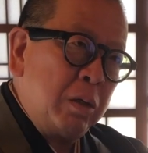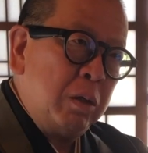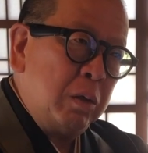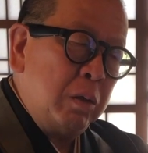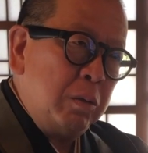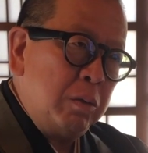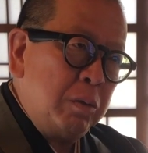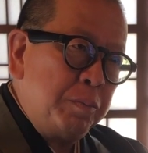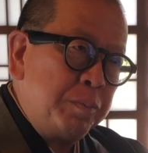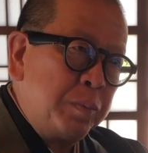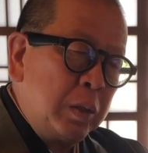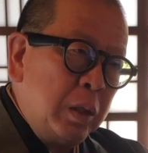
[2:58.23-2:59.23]
こ
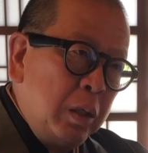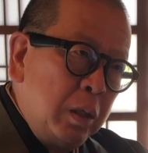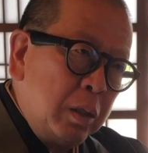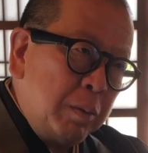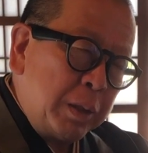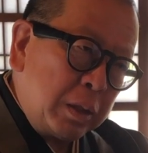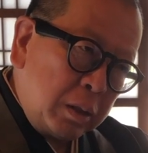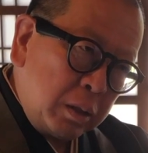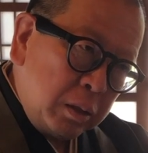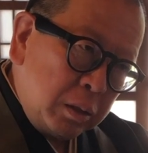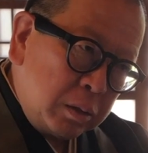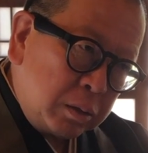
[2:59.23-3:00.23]
うやっ
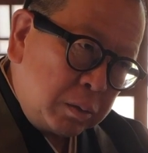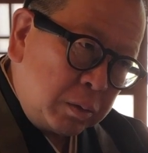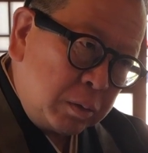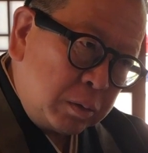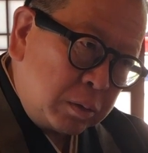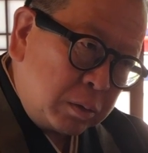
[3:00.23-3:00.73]
ぱ